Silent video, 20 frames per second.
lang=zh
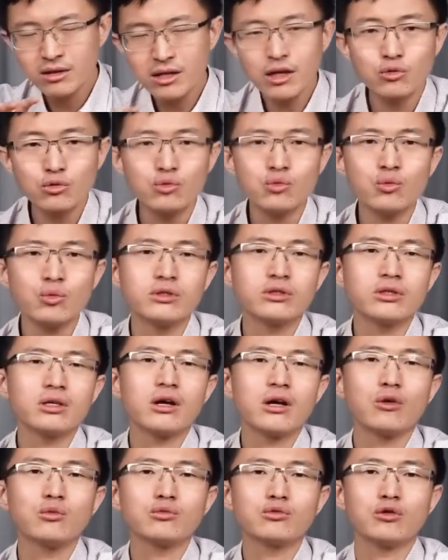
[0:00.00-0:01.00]
但如果这
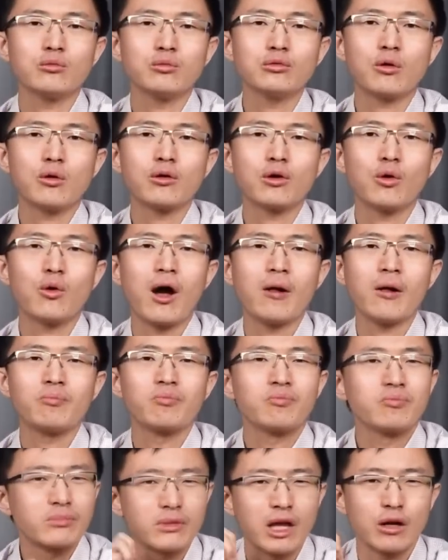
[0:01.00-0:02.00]
一条路走不通的话，
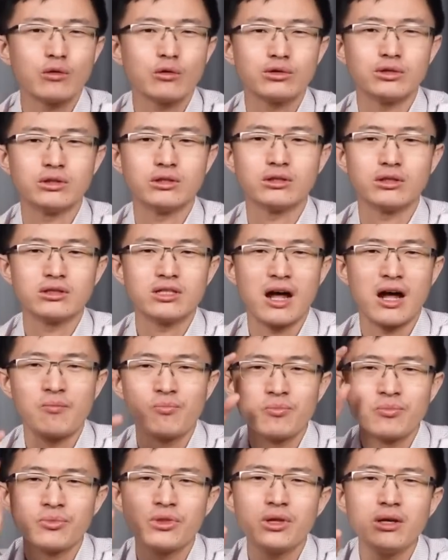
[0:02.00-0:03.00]
那就只剩下
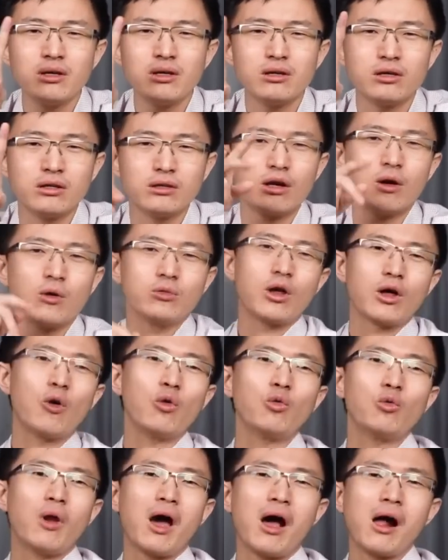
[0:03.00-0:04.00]
第二条道
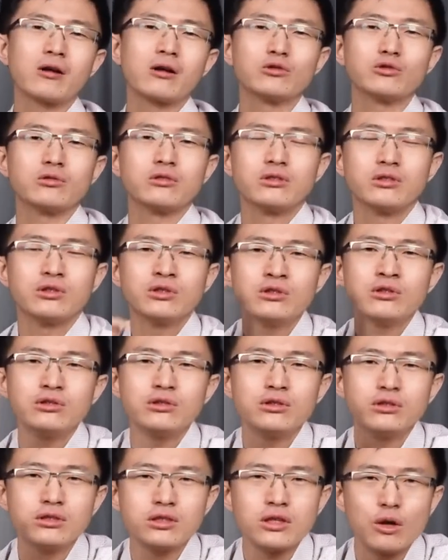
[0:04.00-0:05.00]
路了。就是
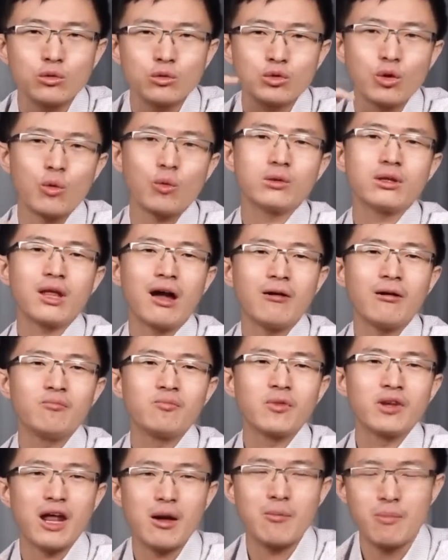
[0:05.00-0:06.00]
制造动荡
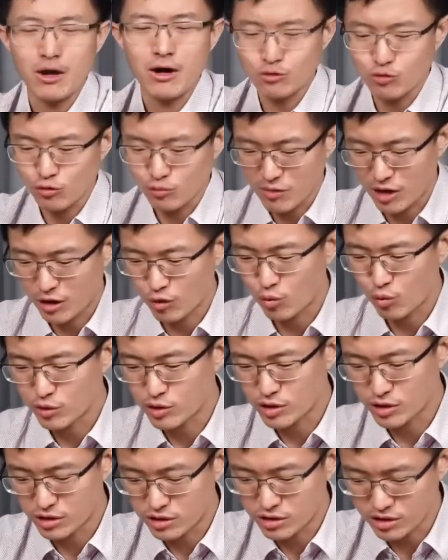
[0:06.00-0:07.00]
来帮助美
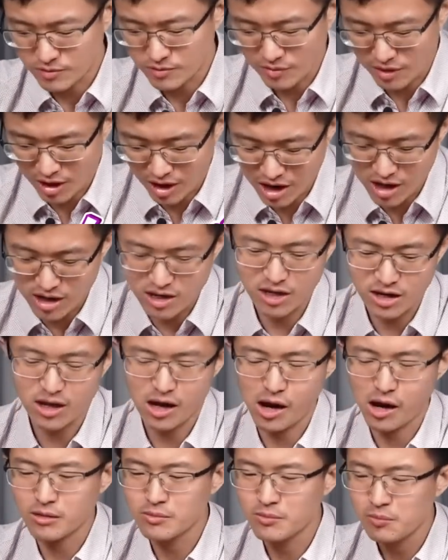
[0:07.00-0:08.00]
国经济。哎呀
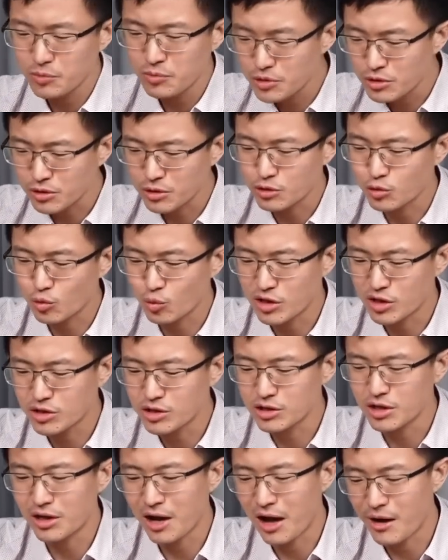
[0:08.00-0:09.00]
呀，这个就危
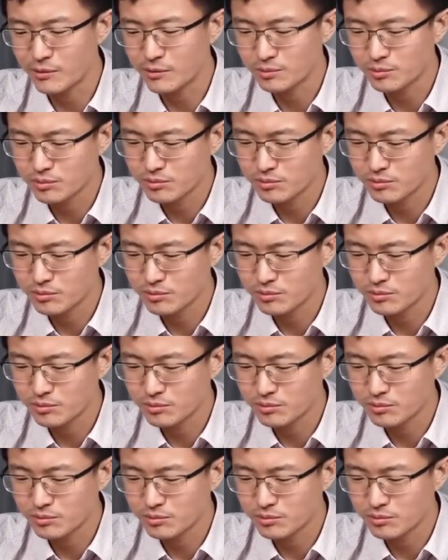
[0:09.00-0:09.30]
险了。